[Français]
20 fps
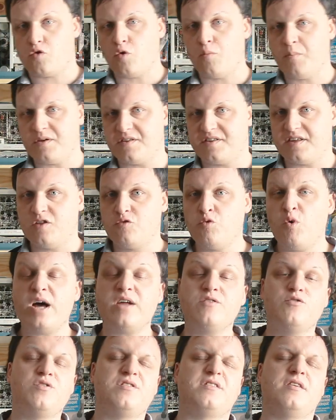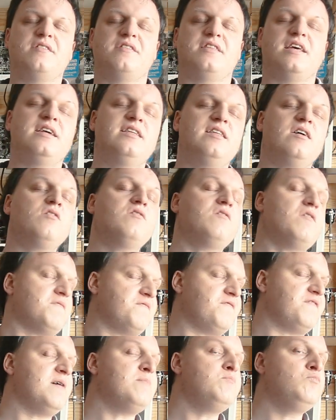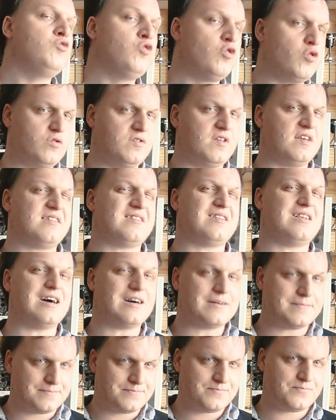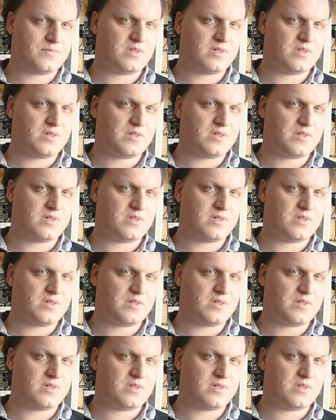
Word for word: compensatoire de 150 femtotesla.